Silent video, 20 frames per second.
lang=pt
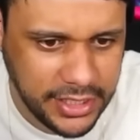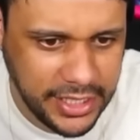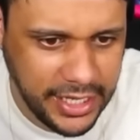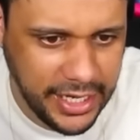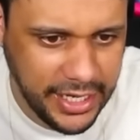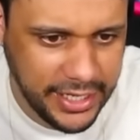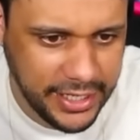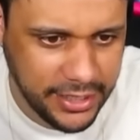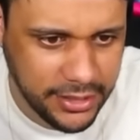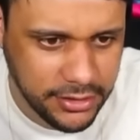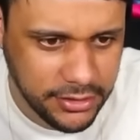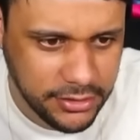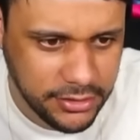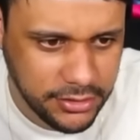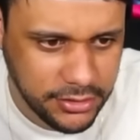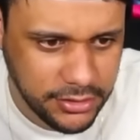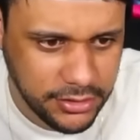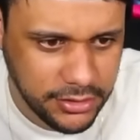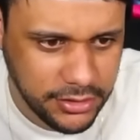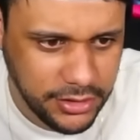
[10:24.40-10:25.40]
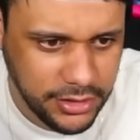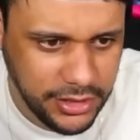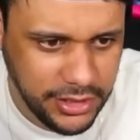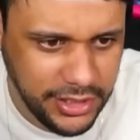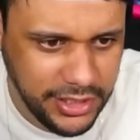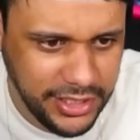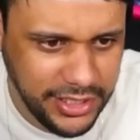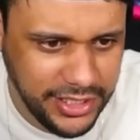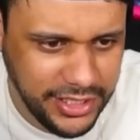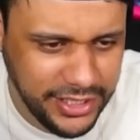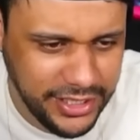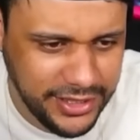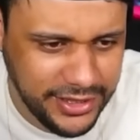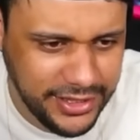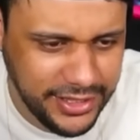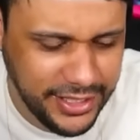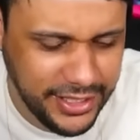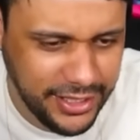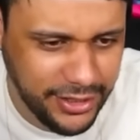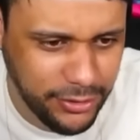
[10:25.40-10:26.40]
Cara,
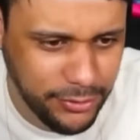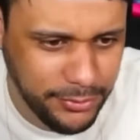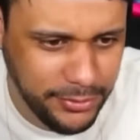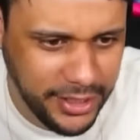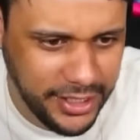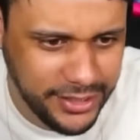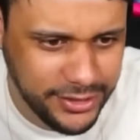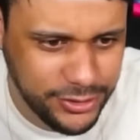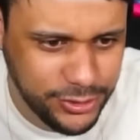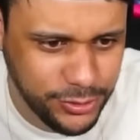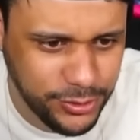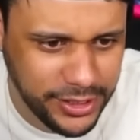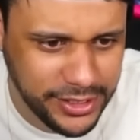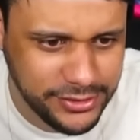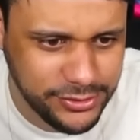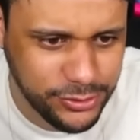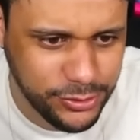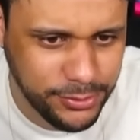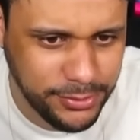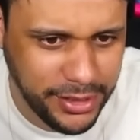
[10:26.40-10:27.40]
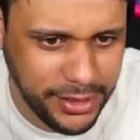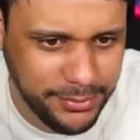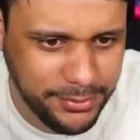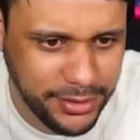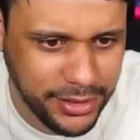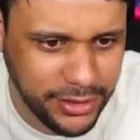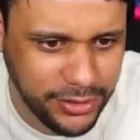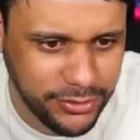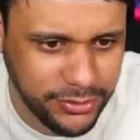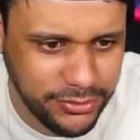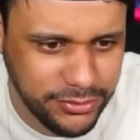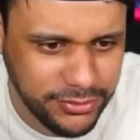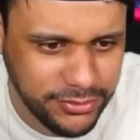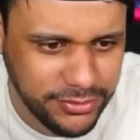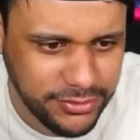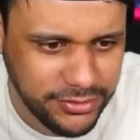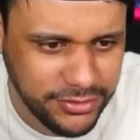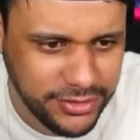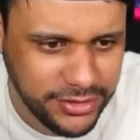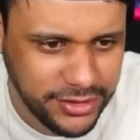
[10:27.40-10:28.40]
literalmente o Azubabão
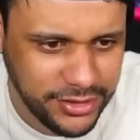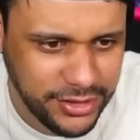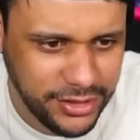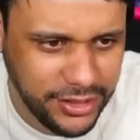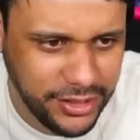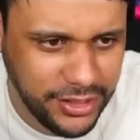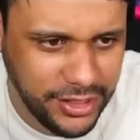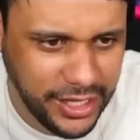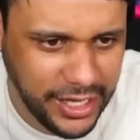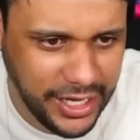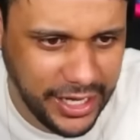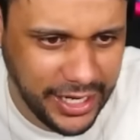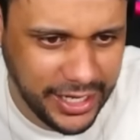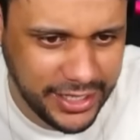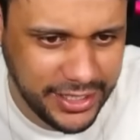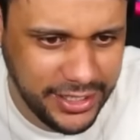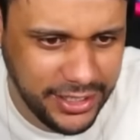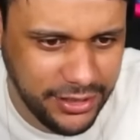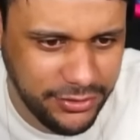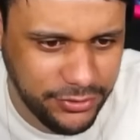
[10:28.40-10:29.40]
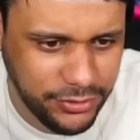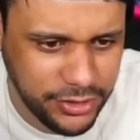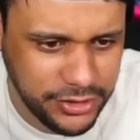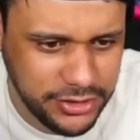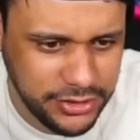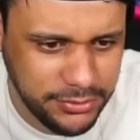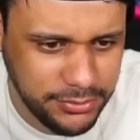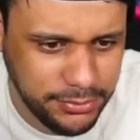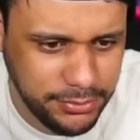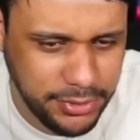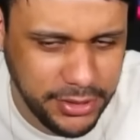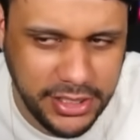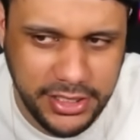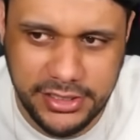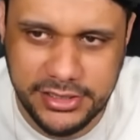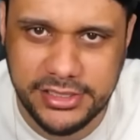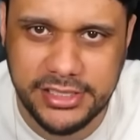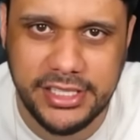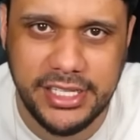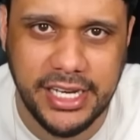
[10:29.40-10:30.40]
Aqui ele foi de
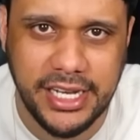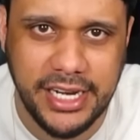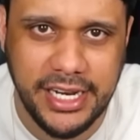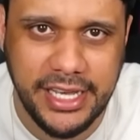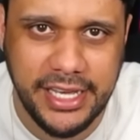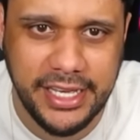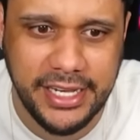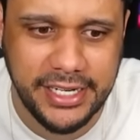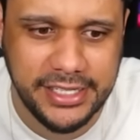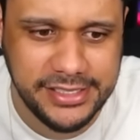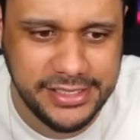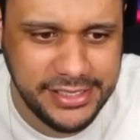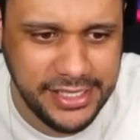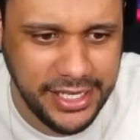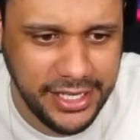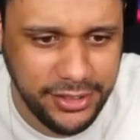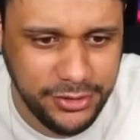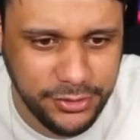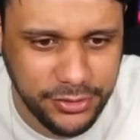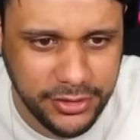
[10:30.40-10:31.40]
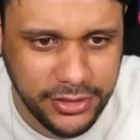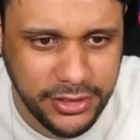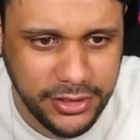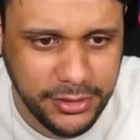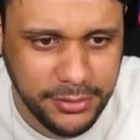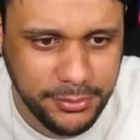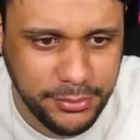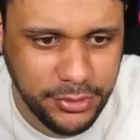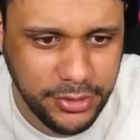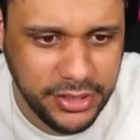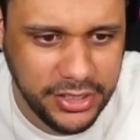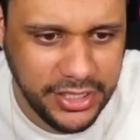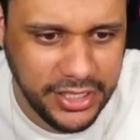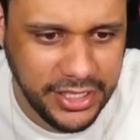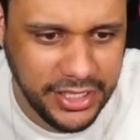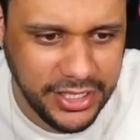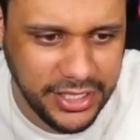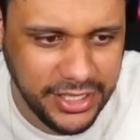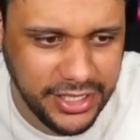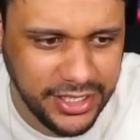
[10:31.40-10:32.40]
base, galera. Sério.
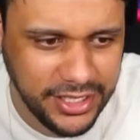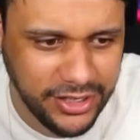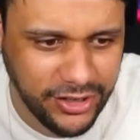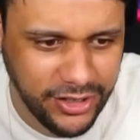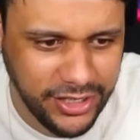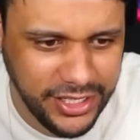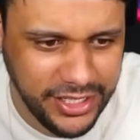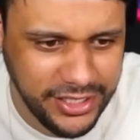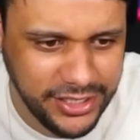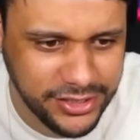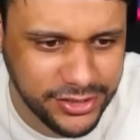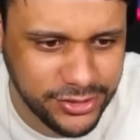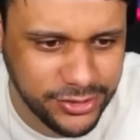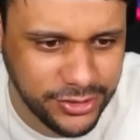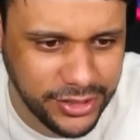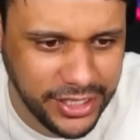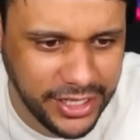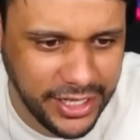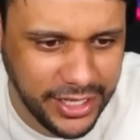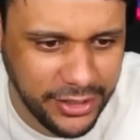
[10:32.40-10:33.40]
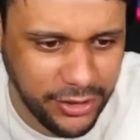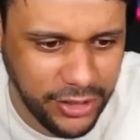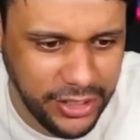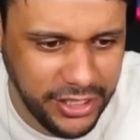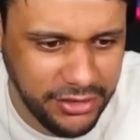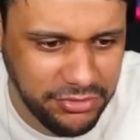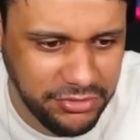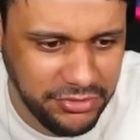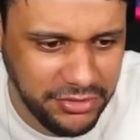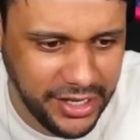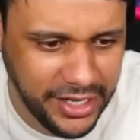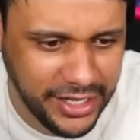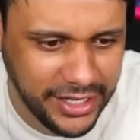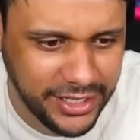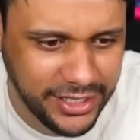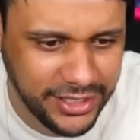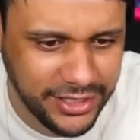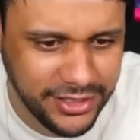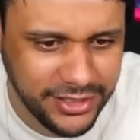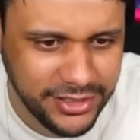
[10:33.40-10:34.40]
Porque olha isso, cara. Olha a
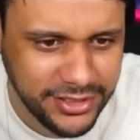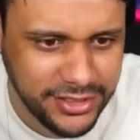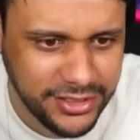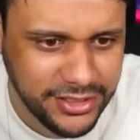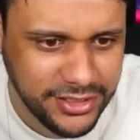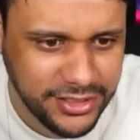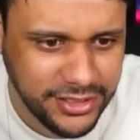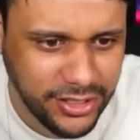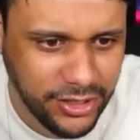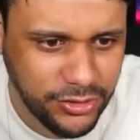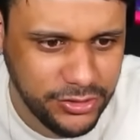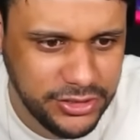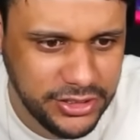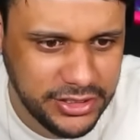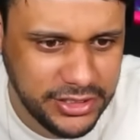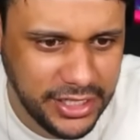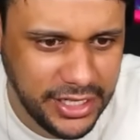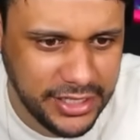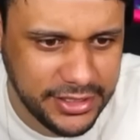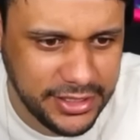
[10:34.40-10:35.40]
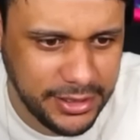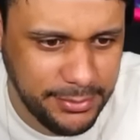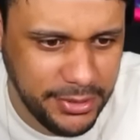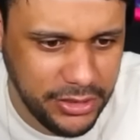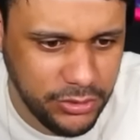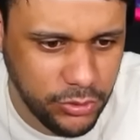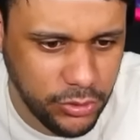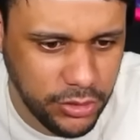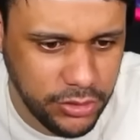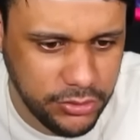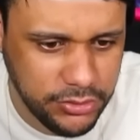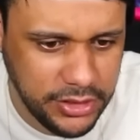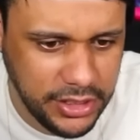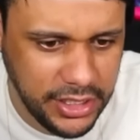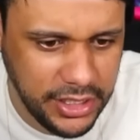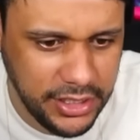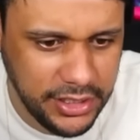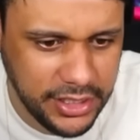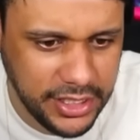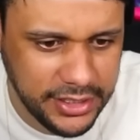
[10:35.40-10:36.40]
faca. Onde tá? Tá bem no olho
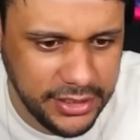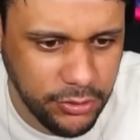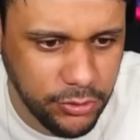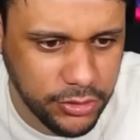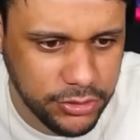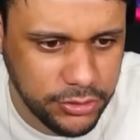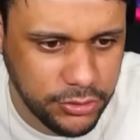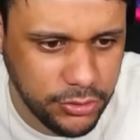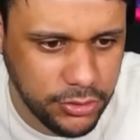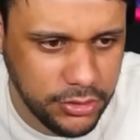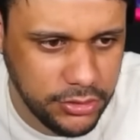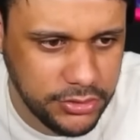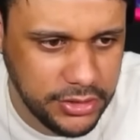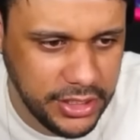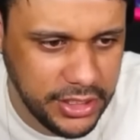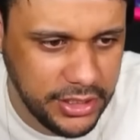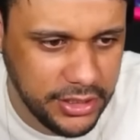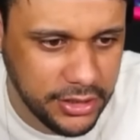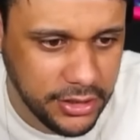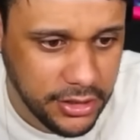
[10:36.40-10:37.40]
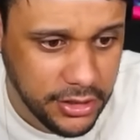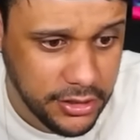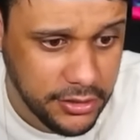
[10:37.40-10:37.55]
dele. Cadê o outro olho dele?